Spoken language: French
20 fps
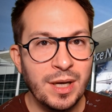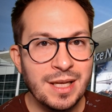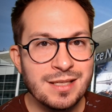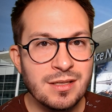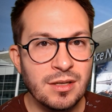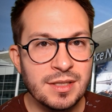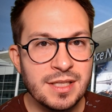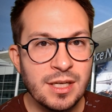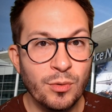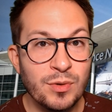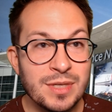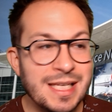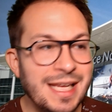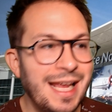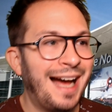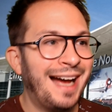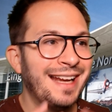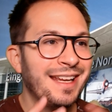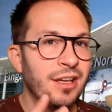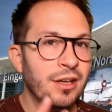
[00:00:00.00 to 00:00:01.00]
sortir aussi
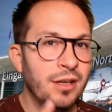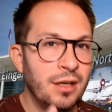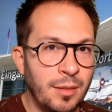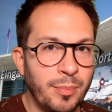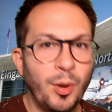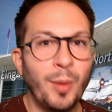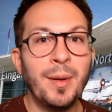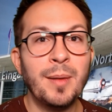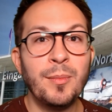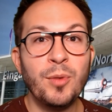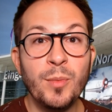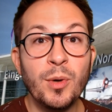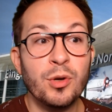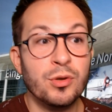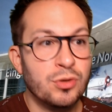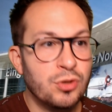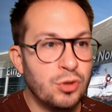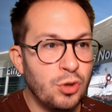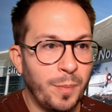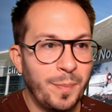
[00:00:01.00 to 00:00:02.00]
ailleurs, probablement
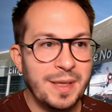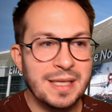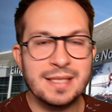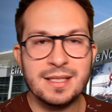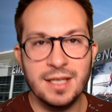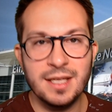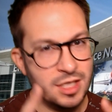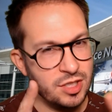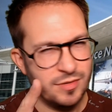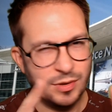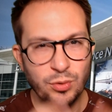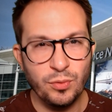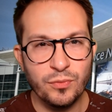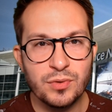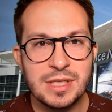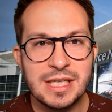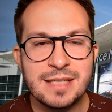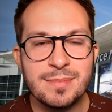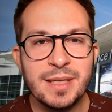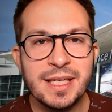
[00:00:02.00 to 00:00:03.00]
sur PC, je vais tout vous
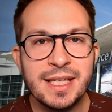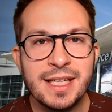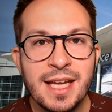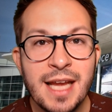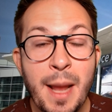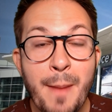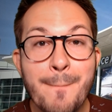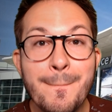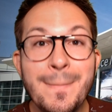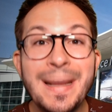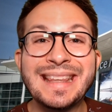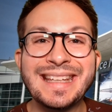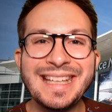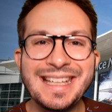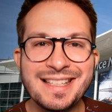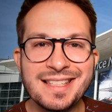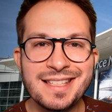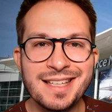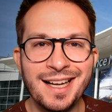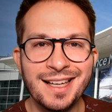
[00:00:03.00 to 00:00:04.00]
expliquer. Matrix
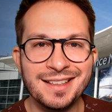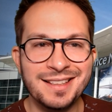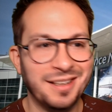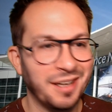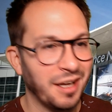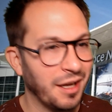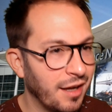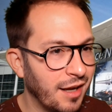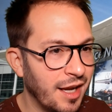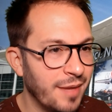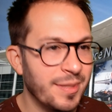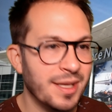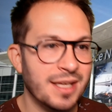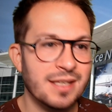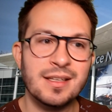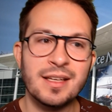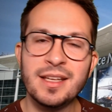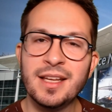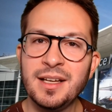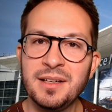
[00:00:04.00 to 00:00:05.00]
4, eh bien
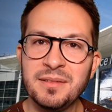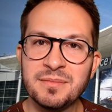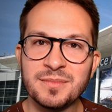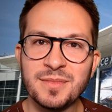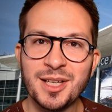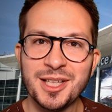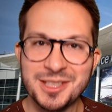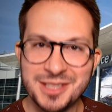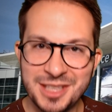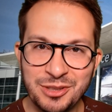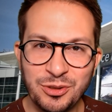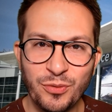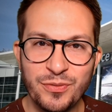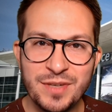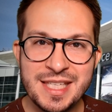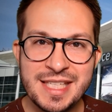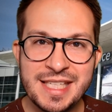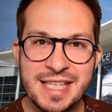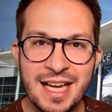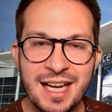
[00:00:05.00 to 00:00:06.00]
ça y est, c'est
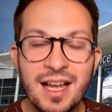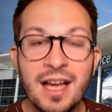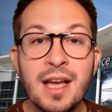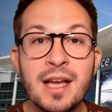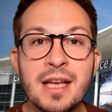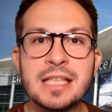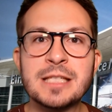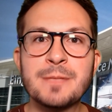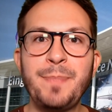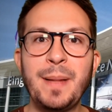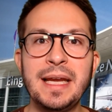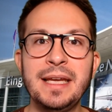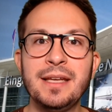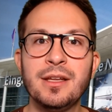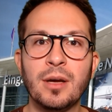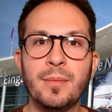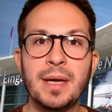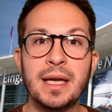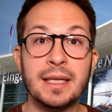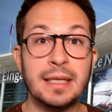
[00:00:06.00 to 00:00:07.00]
officiel.
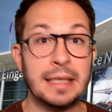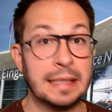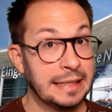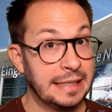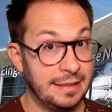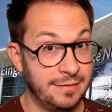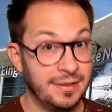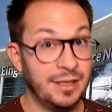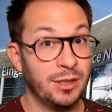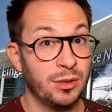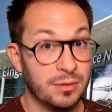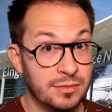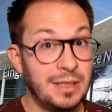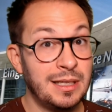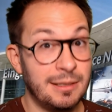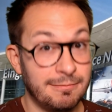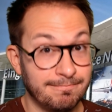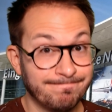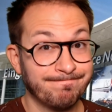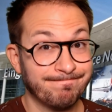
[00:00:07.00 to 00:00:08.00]
Spider-Man, qui va
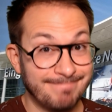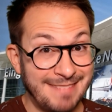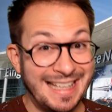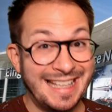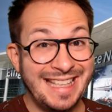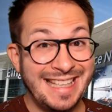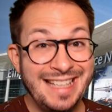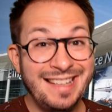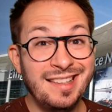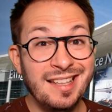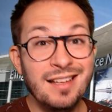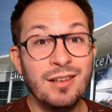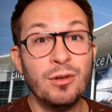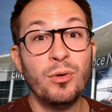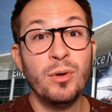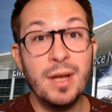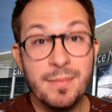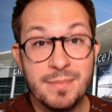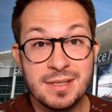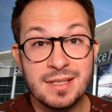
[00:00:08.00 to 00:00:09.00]
devoir quitter le
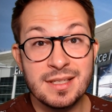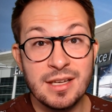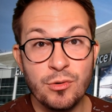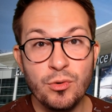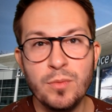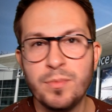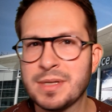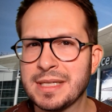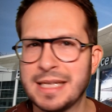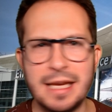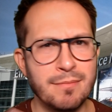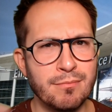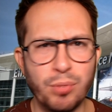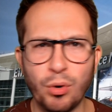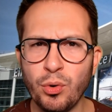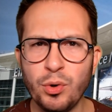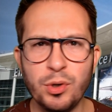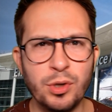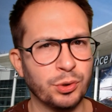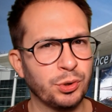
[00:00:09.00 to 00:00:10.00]
MCU, puisqu'il y a une
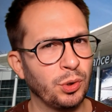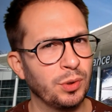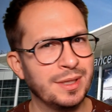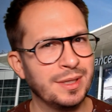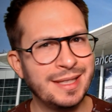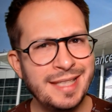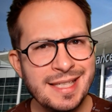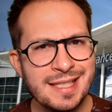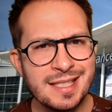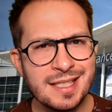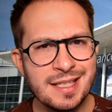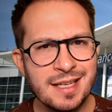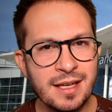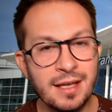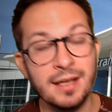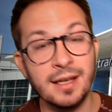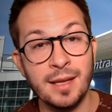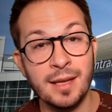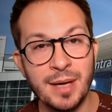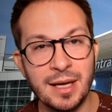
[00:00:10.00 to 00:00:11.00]
brouille entre Disney
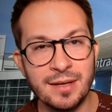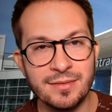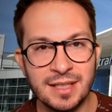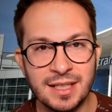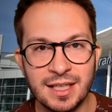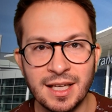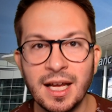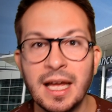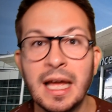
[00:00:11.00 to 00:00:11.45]
et Marvel